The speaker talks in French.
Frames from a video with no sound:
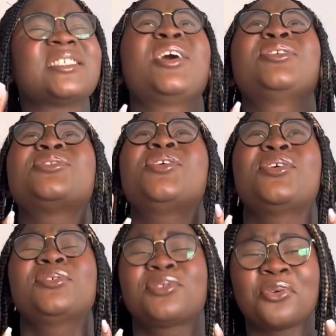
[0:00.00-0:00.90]
sans
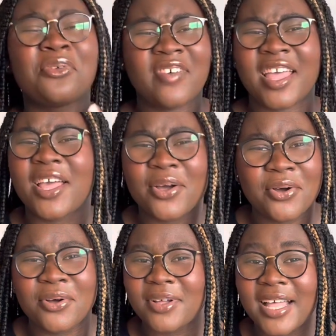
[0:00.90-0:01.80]
te trouver. Oh.
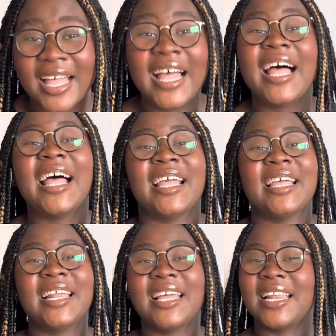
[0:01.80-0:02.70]

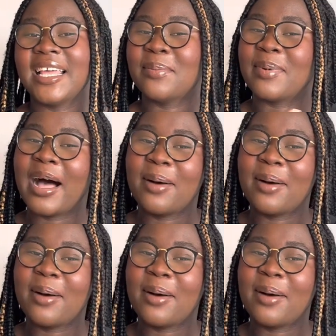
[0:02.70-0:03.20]
les est